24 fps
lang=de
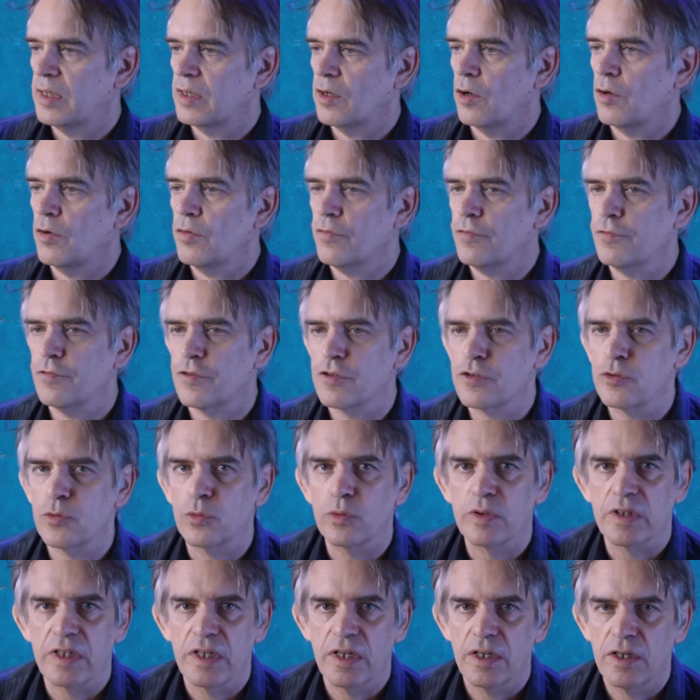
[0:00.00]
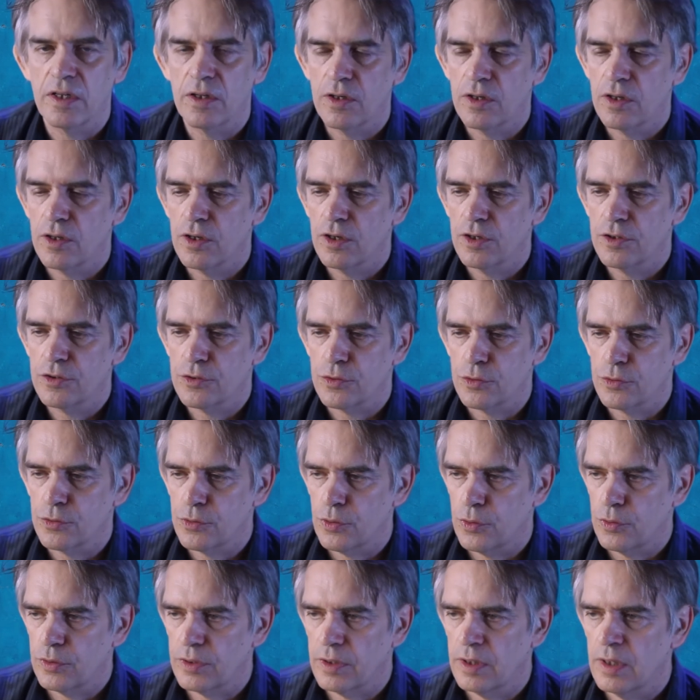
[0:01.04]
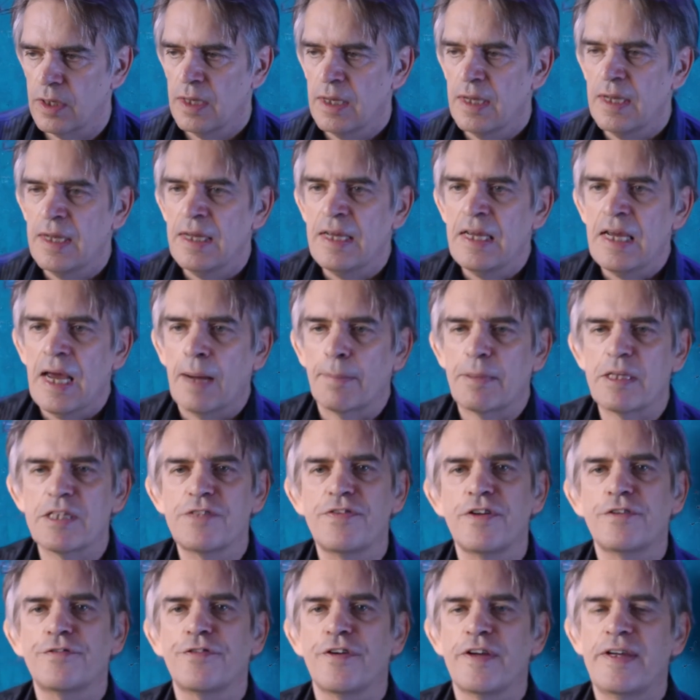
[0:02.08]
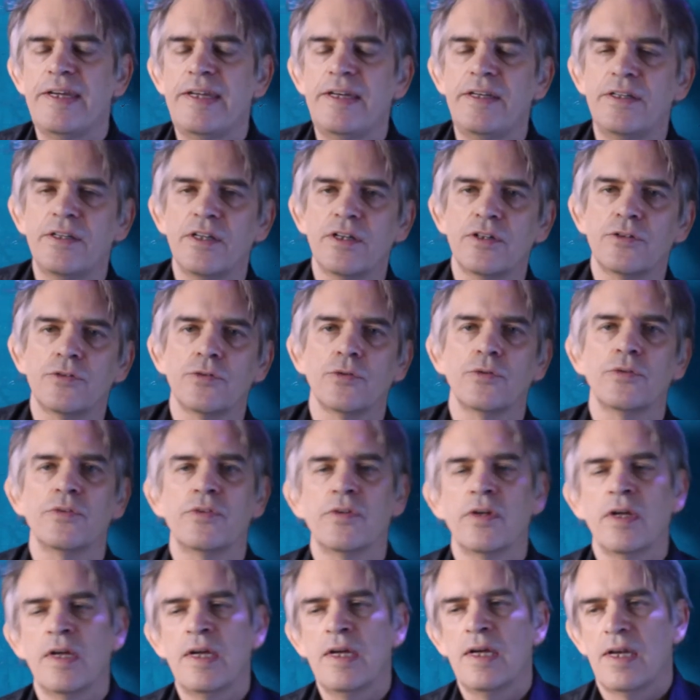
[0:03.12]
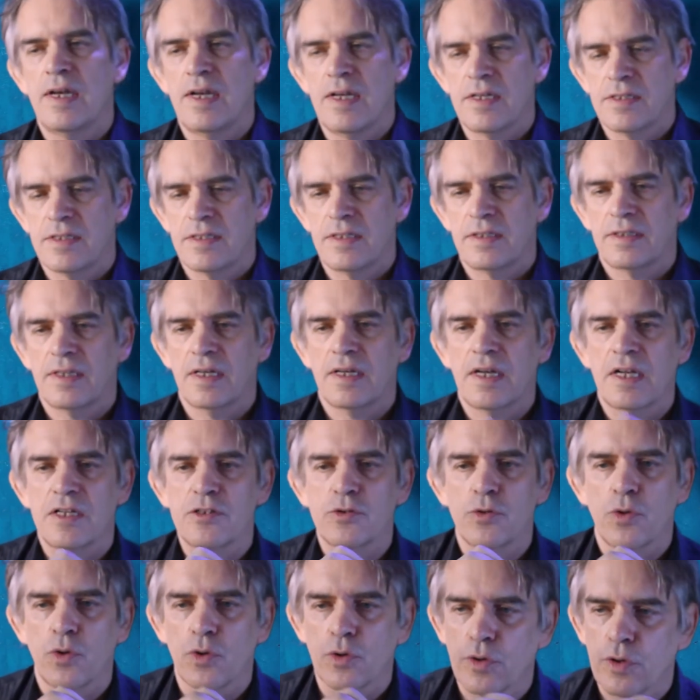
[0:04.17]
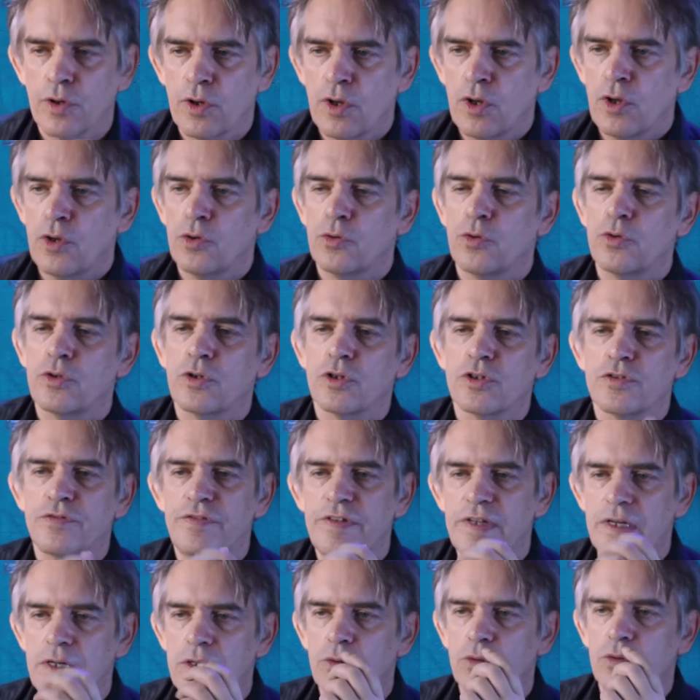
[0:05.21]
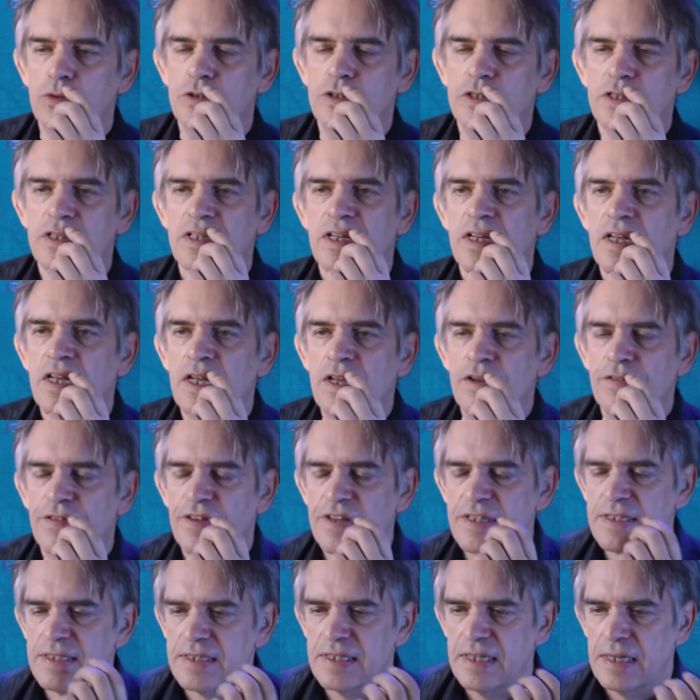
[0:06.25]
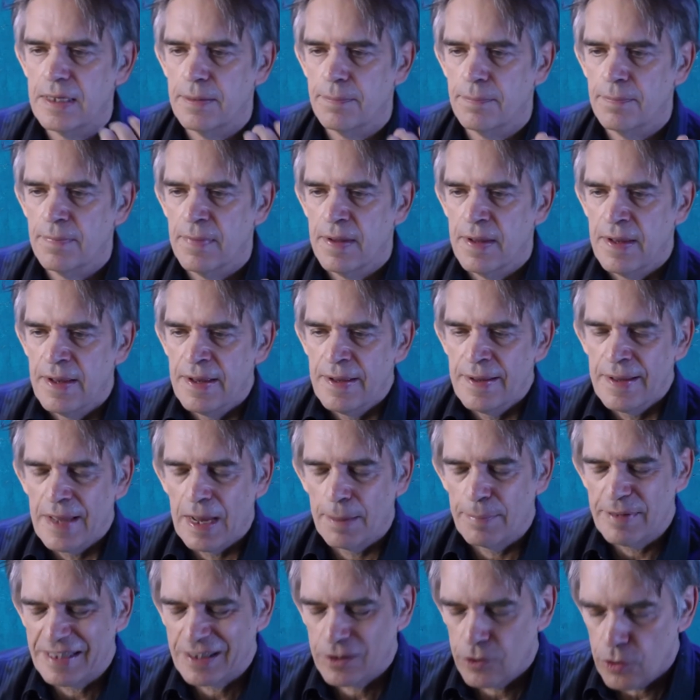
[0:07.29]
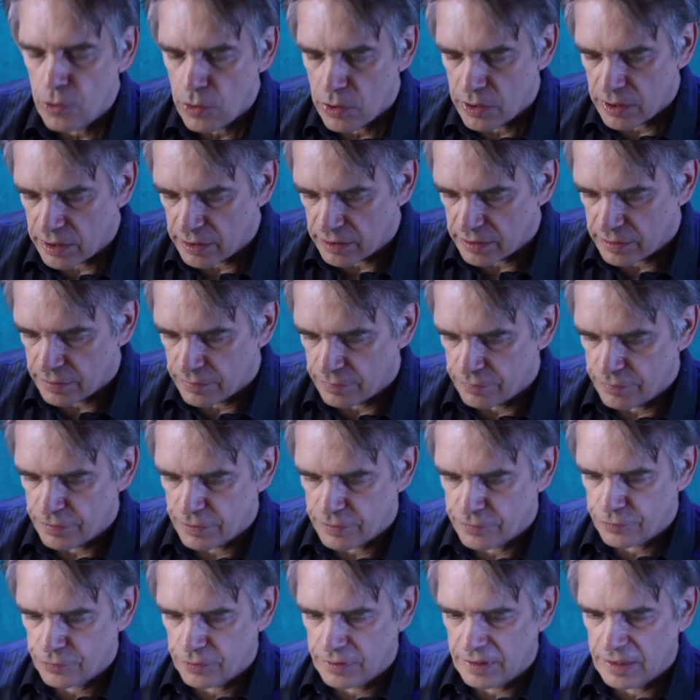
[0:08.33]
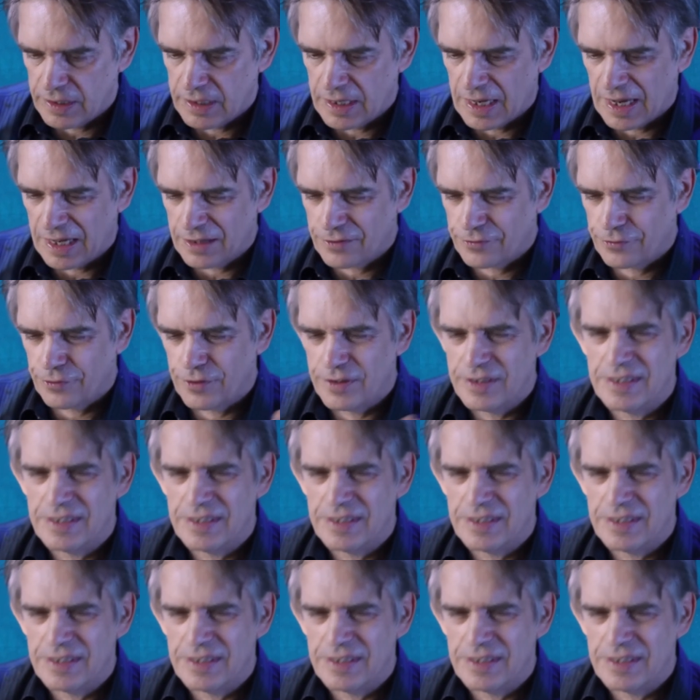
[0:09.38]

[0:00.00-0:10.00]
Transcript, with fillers: auf, versucht ihn äh, zu töten. Aber das wird verhindert und lässt sich dann also auch durchaus willenlos festnehmen. Aber der König wird von einer Art von